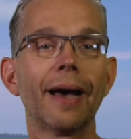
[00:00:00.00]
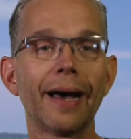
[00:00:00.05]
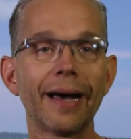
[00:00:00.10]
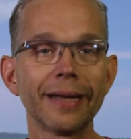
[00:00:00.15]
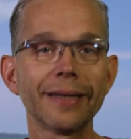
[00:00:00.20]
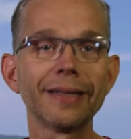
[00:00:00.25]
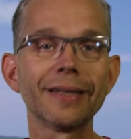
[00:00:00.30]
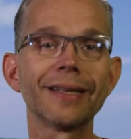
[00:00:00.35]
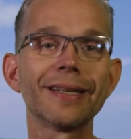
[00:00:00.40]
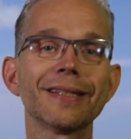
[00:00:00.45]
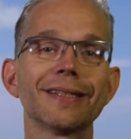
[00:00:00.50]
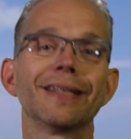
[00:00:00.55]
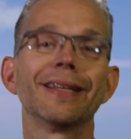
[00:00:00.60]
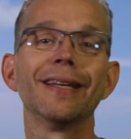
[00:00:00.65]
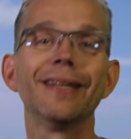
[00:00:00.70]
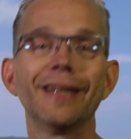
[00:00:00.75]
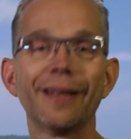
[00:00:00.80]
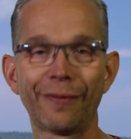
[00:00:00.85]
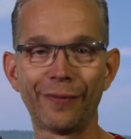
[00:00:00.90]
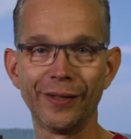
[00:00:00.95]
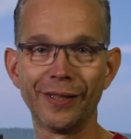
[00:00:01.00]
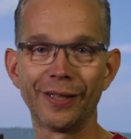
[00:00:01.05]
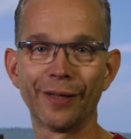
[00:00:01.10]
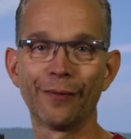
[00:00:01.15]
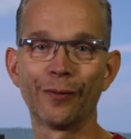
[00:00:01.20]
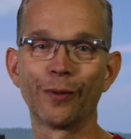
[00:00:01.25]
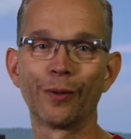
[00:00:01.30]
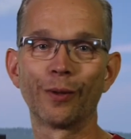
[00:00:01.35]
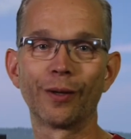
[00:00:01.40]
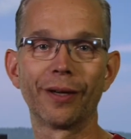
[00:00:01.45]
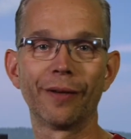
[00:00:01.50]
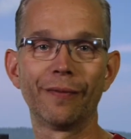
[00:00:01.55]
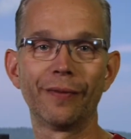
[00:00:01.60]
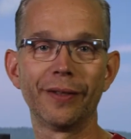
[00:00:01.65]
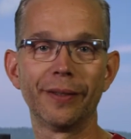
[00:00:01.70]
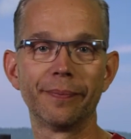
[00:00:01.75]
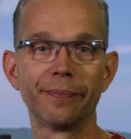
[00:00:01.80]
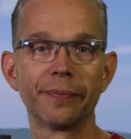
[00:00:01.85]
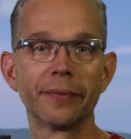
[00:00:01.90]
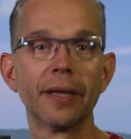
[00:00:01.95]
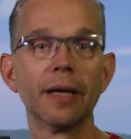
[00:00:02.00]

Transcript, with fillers: Anders in der Filterfotografie.